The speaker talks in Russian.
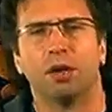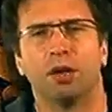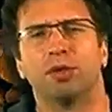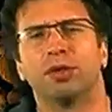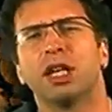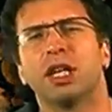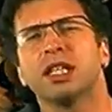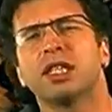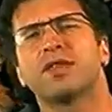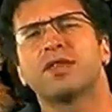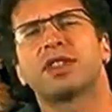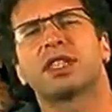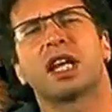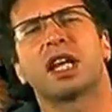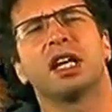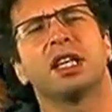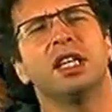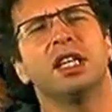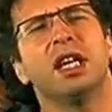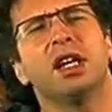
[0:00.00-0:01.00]
у нас в
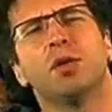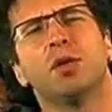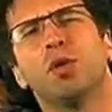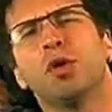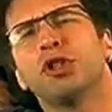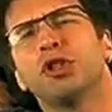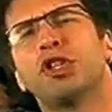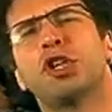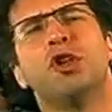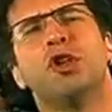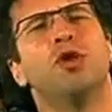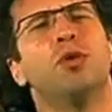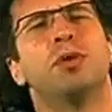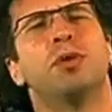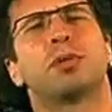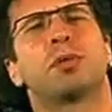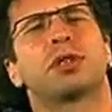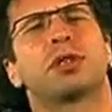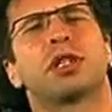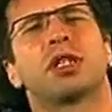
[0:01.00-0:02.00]
стране очень
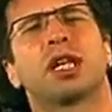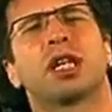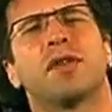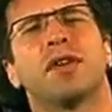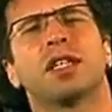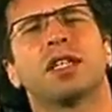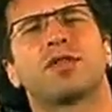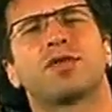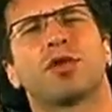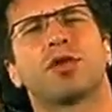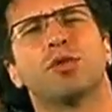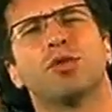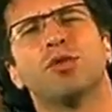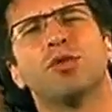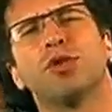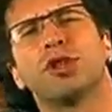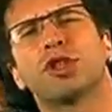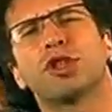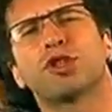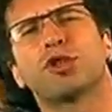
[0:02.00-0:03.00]
любят потолковать в том
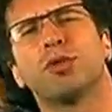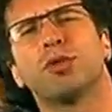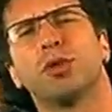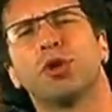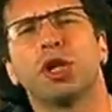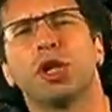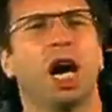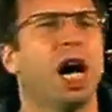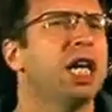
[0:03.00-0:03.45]
духе, что, мол,